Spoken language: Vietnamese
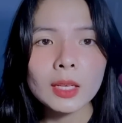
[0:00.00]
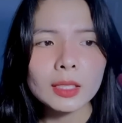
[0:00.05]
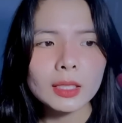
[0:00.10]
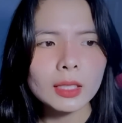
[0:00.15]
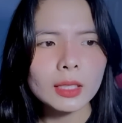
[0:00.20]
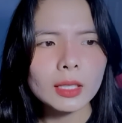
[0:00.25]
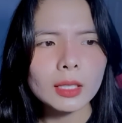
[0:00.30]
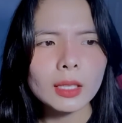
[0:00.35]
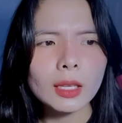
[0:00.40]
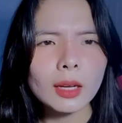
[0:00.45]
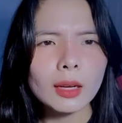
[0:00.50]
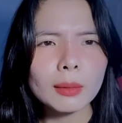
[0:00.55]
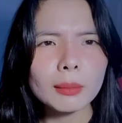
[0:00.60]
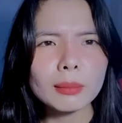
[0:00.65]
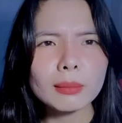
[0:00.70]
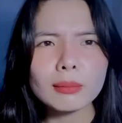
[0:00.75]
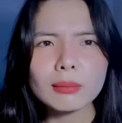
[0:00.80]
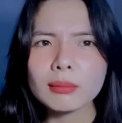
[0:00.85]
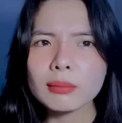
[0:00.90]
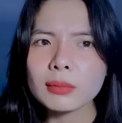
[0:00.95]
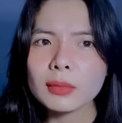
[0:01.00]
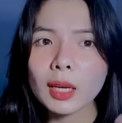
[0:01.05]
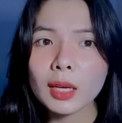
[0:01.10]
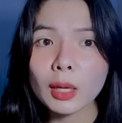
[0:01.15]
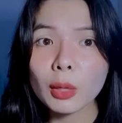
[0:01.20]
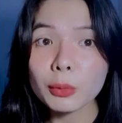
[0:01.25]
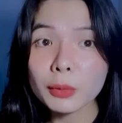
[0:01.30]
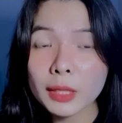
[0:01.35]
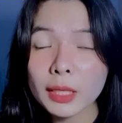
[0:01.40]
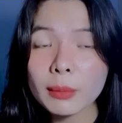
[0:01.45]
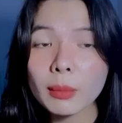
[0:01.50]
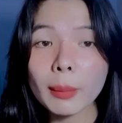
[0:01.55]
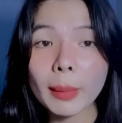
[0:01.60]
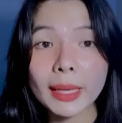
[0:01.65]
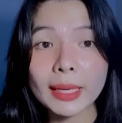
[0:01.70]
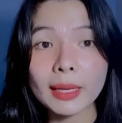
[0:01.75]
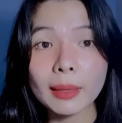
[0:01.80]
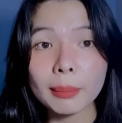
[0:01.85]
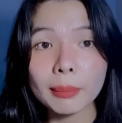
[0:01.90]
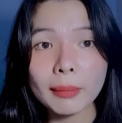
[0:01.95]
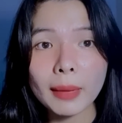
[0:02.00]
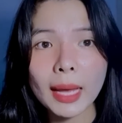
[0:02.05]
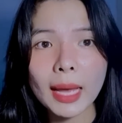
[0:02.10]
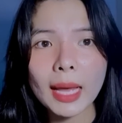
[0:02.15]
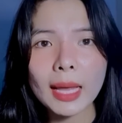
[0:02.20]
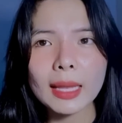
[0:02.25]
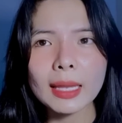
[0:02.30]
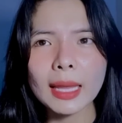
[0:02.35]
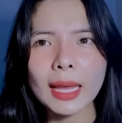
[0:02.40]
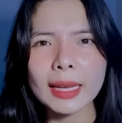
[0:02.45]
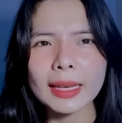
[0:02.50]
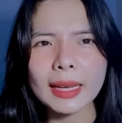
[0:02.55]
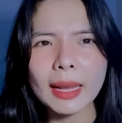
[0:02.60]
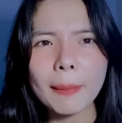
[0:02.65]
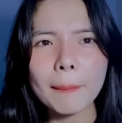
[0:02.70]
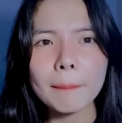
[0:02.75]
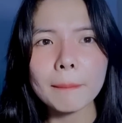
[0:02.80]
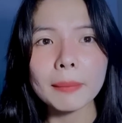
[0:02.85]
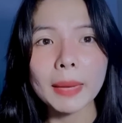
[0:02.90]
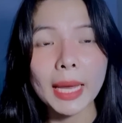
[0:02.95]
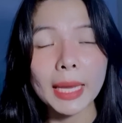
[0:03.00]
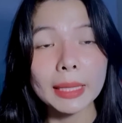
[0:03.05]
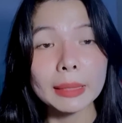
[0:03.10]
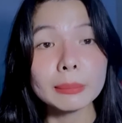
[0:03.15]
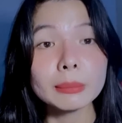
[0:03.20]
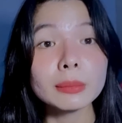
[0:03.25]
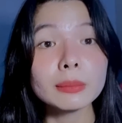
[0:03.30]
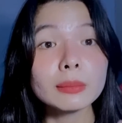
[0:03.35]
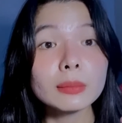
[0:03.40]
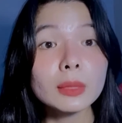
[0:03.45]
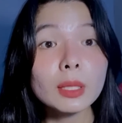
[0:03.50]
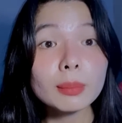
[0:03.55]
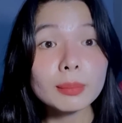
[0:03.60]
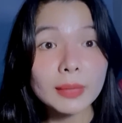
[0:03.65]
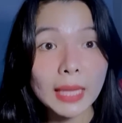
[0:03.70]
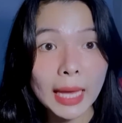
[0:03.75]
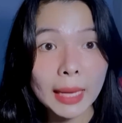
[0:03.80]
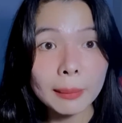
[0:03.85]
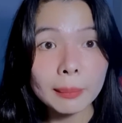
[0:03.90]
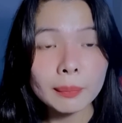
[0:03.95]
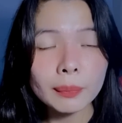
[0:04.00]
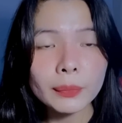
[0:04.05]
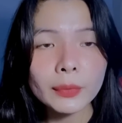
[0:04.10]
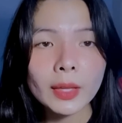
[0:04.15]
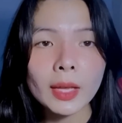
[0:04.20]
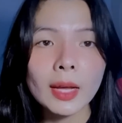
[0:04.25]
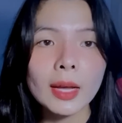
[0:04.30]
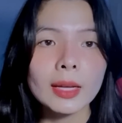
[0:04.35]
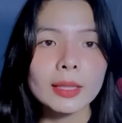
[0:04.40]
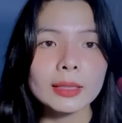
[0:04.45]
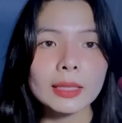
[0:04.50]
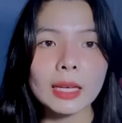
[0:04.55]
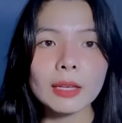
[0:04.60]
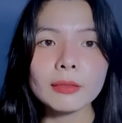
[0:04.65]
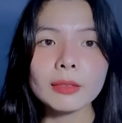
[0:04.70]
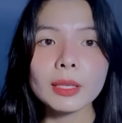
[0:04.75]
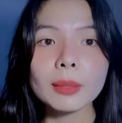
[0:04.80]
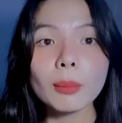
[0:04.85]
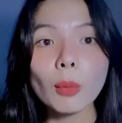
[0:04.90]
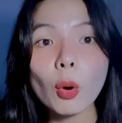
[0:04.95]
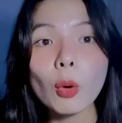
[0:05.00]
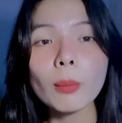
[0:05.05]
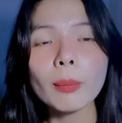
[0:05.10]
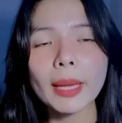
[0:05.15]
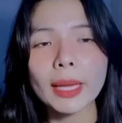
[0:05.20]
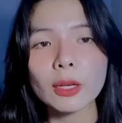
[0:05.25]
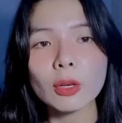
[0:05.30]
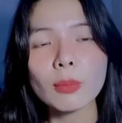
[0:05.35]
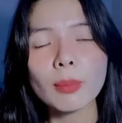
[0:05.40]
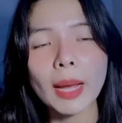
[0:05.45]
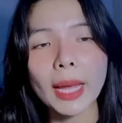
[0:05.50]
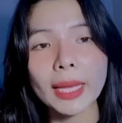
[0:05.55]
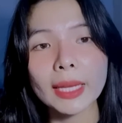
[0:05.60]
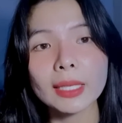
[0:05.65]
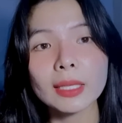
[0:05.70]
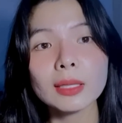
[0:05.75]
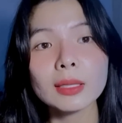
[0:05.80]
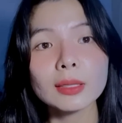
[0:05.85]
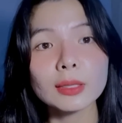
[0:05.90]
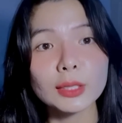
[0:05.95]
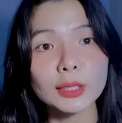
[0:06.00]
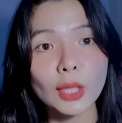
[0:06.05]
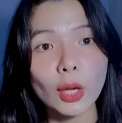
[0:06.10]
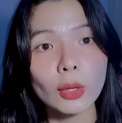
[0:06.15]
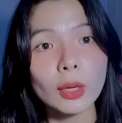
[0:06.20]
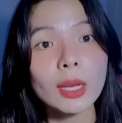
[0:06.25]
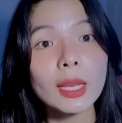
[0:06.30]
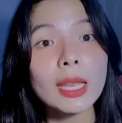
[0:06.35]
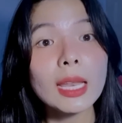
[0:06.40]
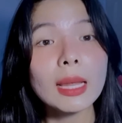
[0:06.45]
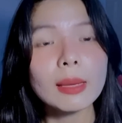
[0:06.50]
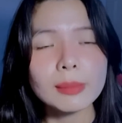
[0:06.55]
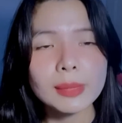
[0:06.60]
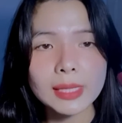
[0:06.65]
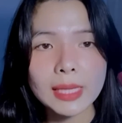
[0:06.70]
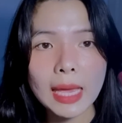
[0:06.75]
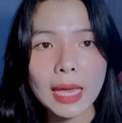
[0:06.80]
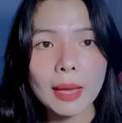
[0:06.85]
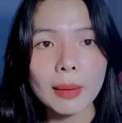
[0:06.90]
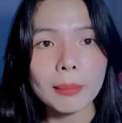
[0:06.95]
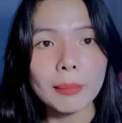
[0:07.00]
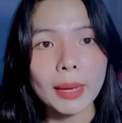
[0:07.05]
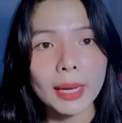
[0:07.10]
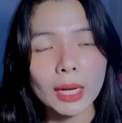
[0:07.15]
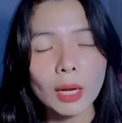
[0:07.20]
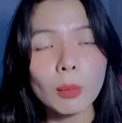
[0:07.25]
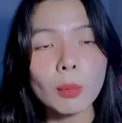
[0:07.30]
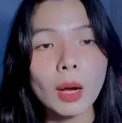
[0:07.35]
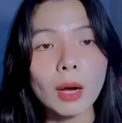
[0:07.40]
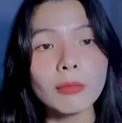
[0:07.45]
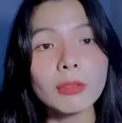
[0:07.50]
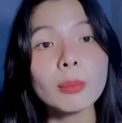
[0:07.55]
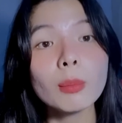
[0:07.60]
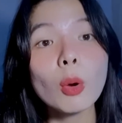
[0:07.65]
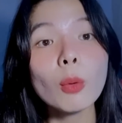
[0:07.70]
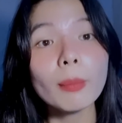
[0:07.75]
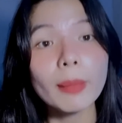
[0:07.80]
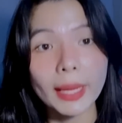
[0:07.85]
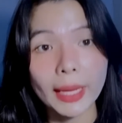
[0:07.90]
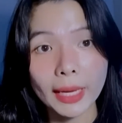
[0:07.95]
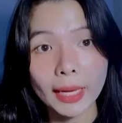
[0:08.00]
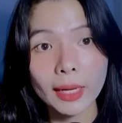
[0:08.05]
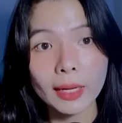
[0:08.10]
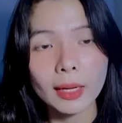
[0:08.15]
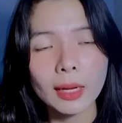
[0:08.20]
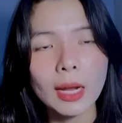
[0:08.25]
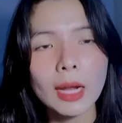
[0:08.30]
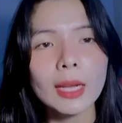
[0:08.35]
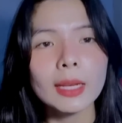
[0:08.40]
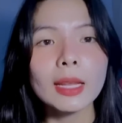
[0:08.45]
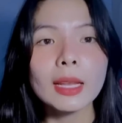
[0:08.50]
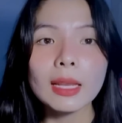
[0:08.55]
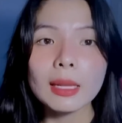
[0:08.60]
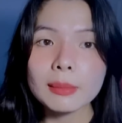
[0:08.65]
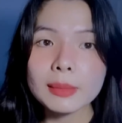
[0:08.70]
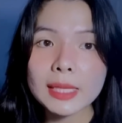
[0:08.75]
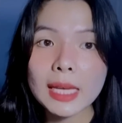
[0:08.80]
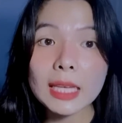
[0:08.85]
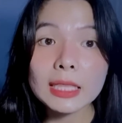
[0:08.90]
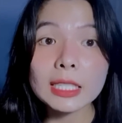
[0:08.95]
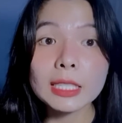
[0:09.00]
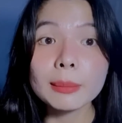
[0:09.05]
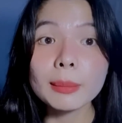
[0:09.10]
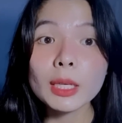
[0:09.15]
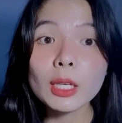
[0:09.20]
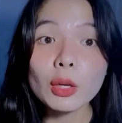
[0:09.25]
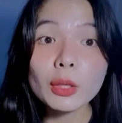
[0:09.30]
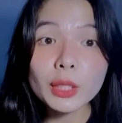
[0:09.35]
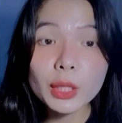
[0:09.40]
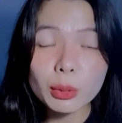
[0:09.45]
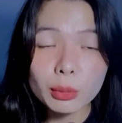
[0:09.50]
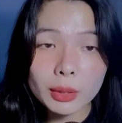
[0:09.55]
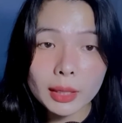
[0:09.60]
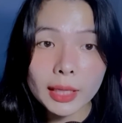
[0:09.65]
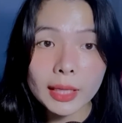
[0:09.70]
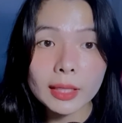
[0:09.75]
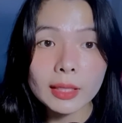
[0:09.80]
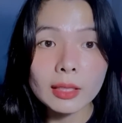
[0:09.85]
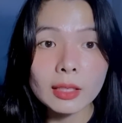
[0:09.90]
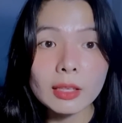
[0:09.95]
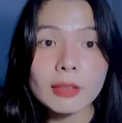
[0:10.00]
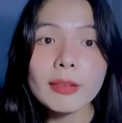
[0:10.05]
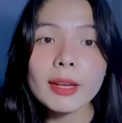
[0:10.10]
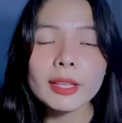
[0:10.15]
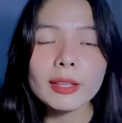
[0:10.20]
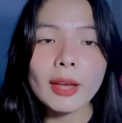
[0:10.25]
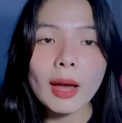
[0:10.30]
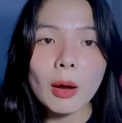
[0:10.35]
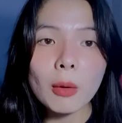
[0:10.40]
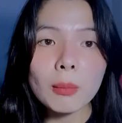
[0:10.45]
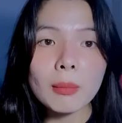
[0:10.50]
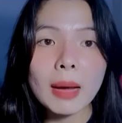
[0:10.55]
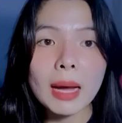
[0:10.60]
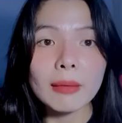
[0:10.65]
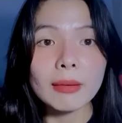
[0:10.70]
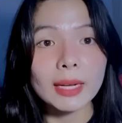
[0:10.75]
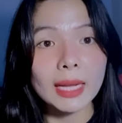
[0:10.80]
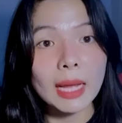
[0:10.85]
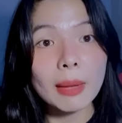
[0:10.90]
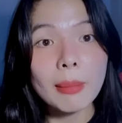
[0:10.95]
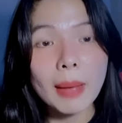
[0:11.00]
thì à, lần đầu tiên mà bạn gặp ma là năm bạn lớp 8 tại vì bố mẹ của bạn từ nhỏ đã đi làm xa bạn không ở với bố mẹ đi làm xa thì mới có nhiều tiền gửi về cho ông bà và cả